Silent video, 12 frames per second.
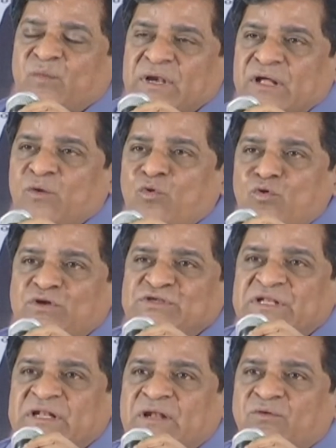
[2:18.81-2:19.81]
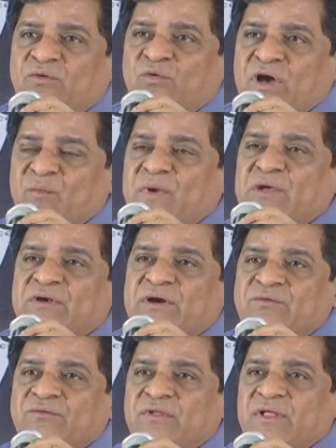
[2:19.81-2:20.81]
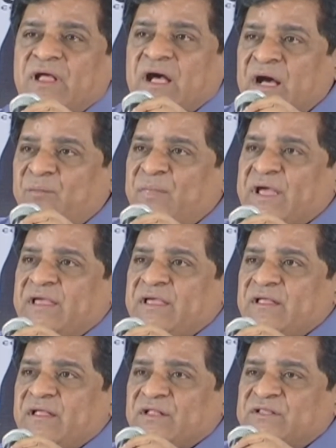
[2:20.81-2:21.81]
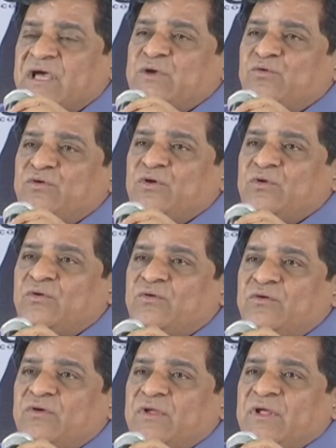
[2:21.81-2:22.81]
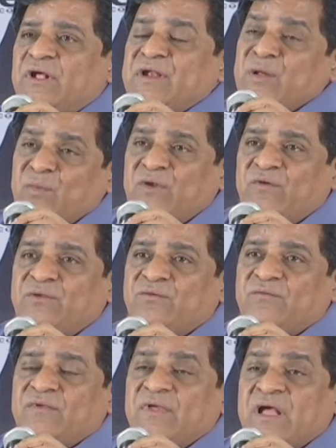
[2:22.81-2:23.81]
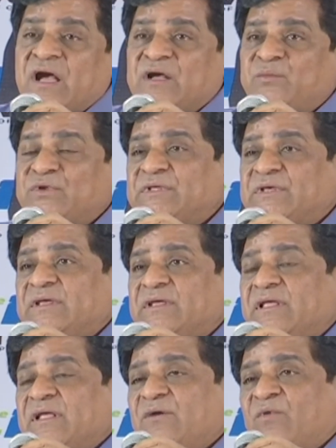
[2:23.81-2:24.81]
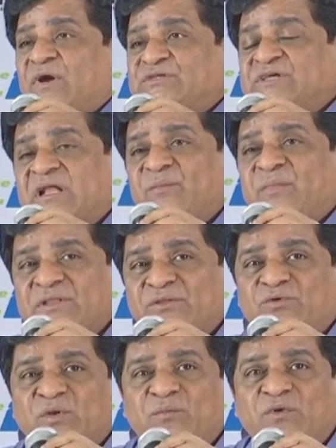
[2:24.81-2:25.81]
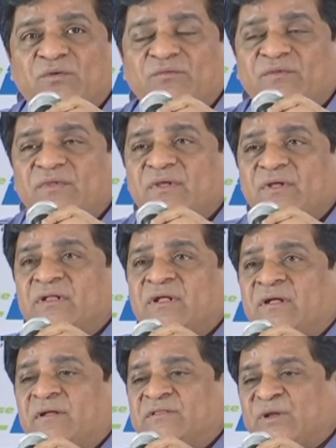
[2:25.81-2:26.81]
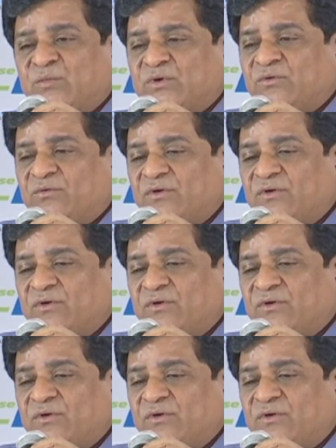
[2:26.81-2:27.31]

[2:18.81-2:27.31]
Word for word: మన ఒంగోలు జిల్లాలో ఒక అబ్బాయి ఉన్నాడు ఆ అబ్బాయి తాయికొండోలో నెంబర్ వన్ కాకపోతే వాడు చాలా పేద కుటుంబం తమ్ముడు